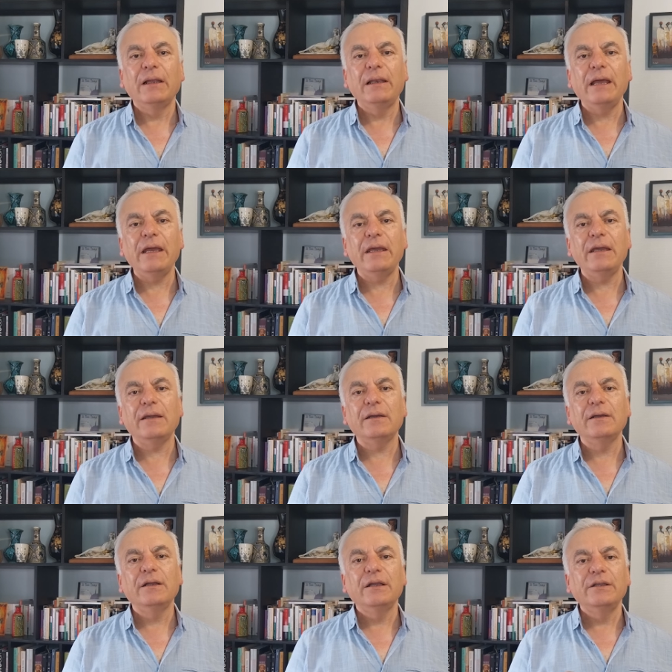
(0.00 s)
لهيك
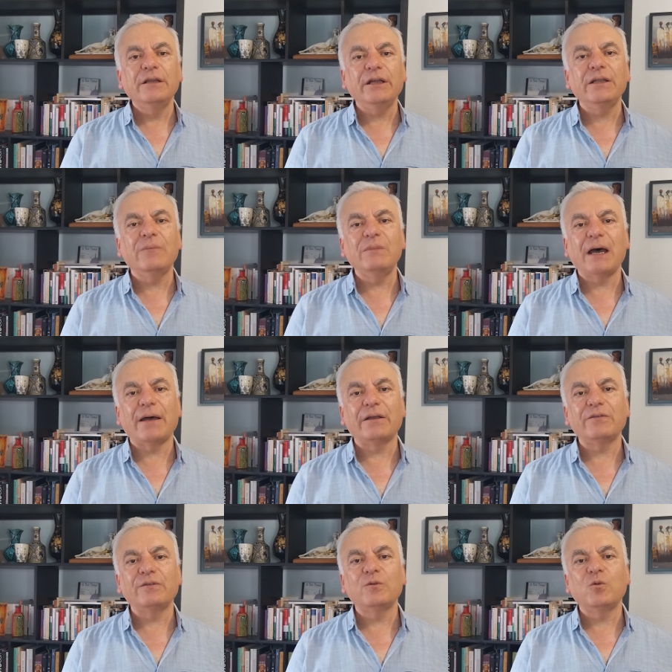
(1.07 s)
نحن
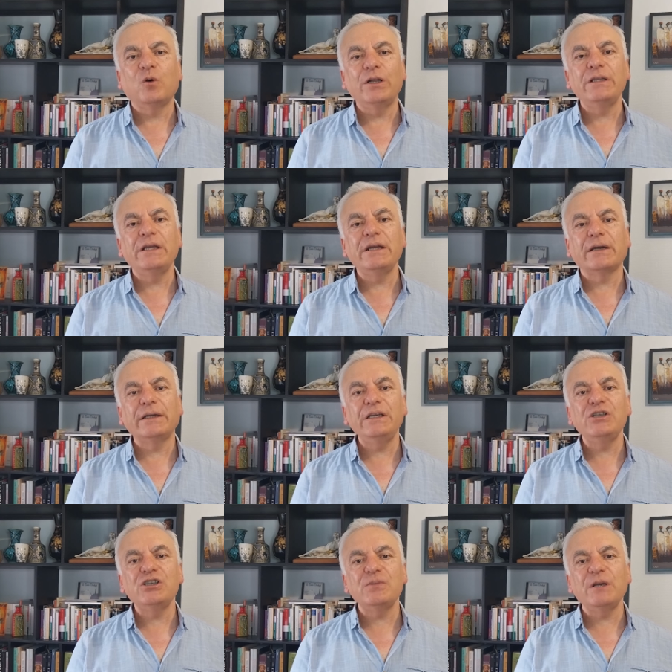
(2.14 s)
بنعرف وعندنا
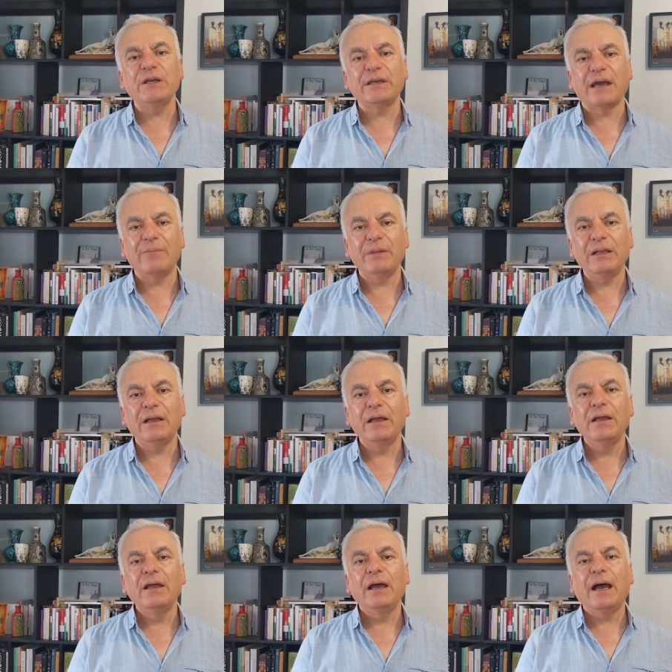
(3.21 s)
يقين شبه كامل
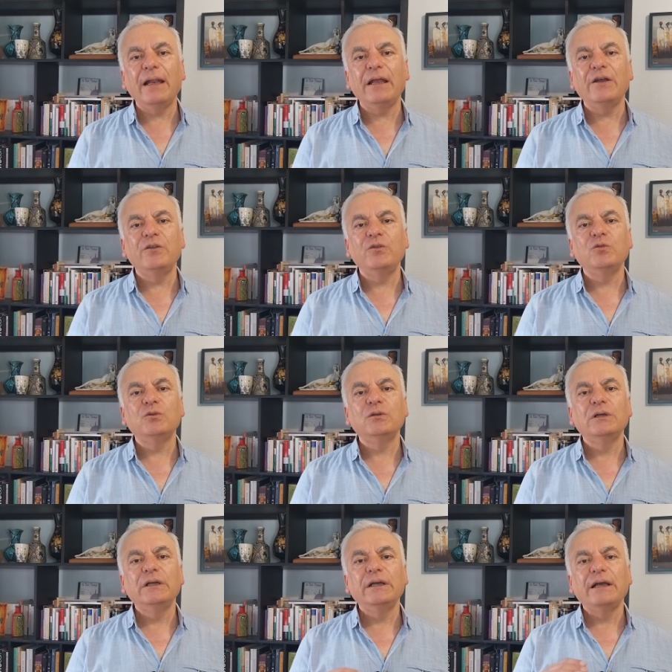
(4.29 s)
على أنه
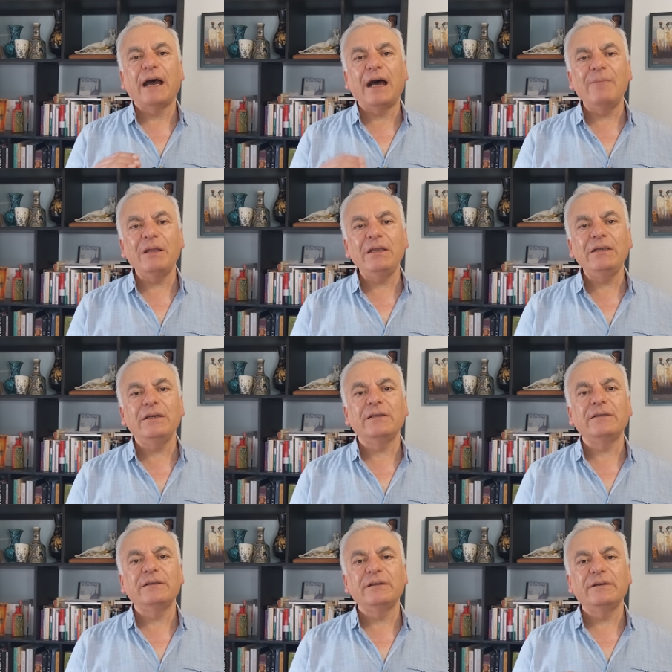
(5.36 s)
عملية
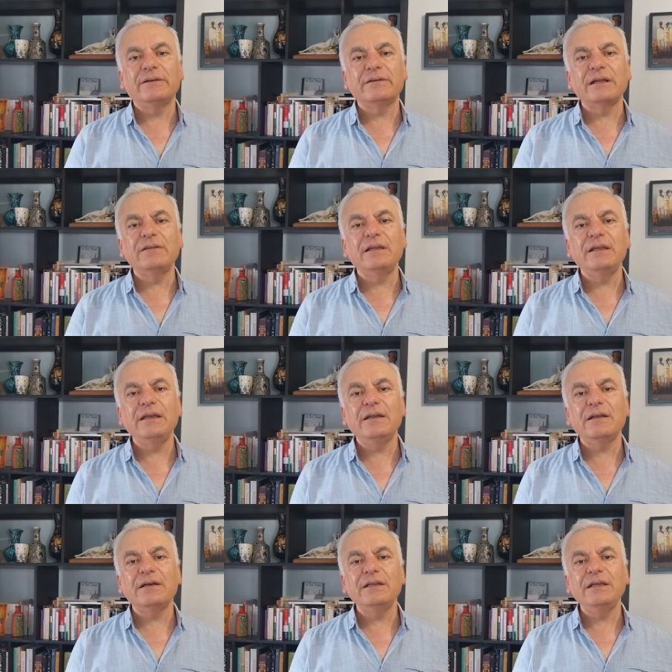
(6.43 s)
الرد
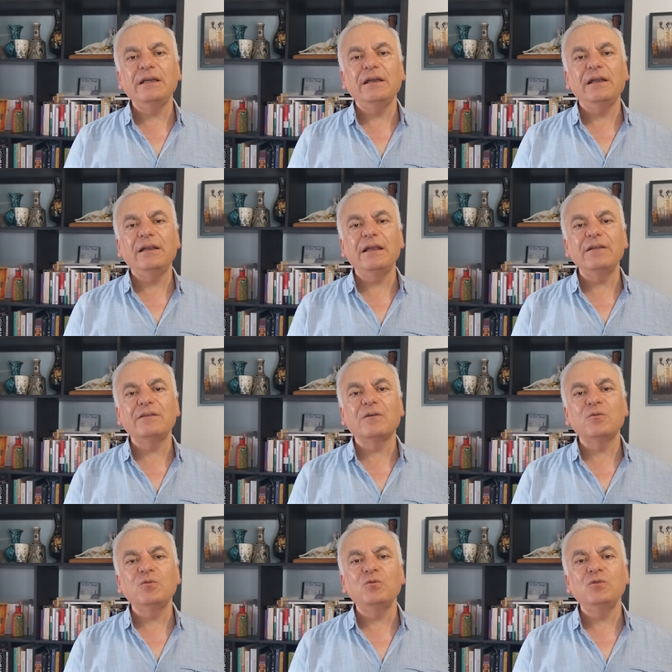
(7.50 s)
الإيراني لن
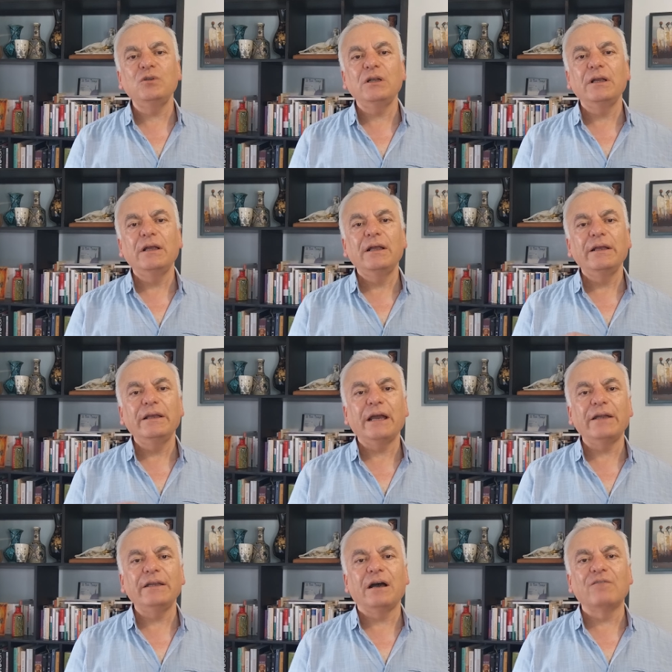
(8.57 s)
تكون
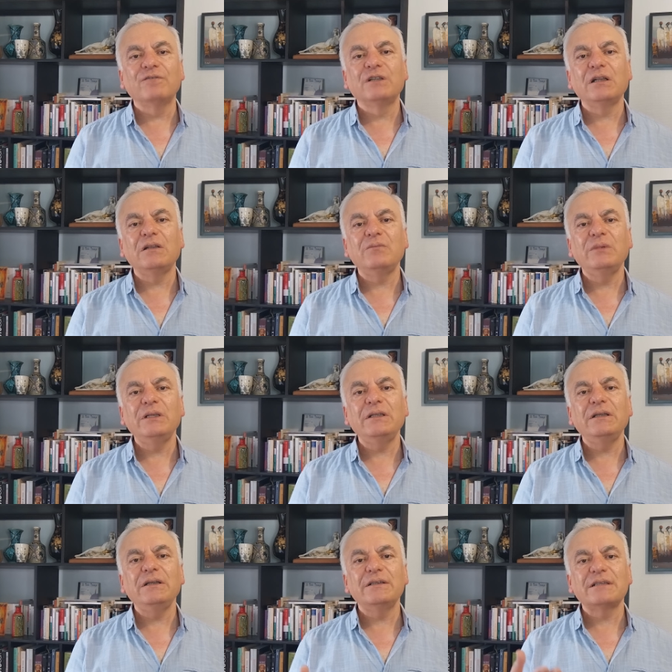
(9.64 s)
يعني أفضل
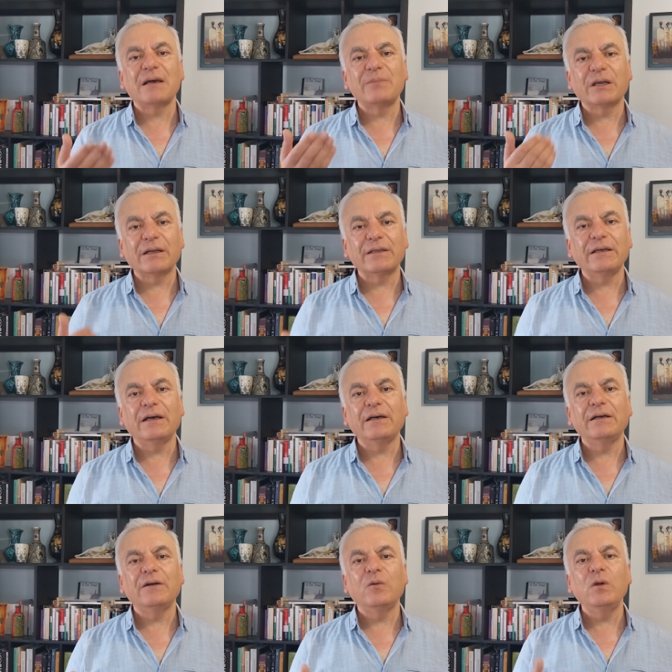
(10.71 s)
من سابقتها
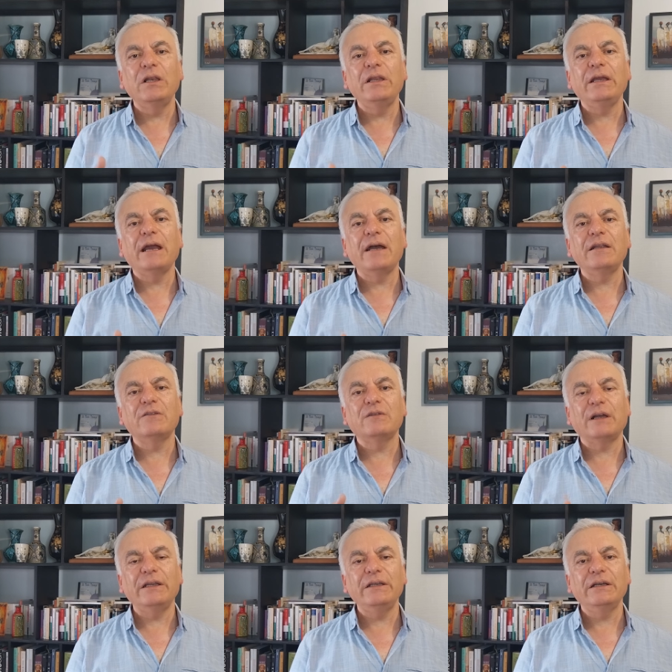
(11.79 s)
واللي كانت
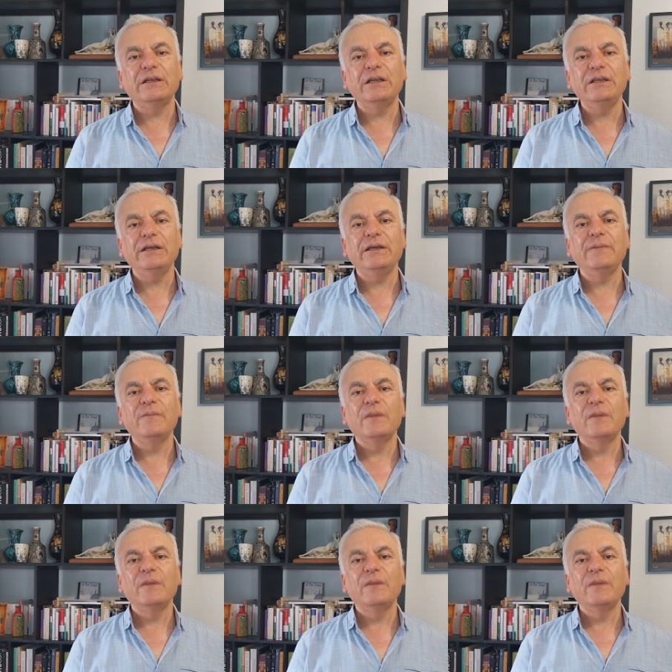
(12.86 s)
فعليا هي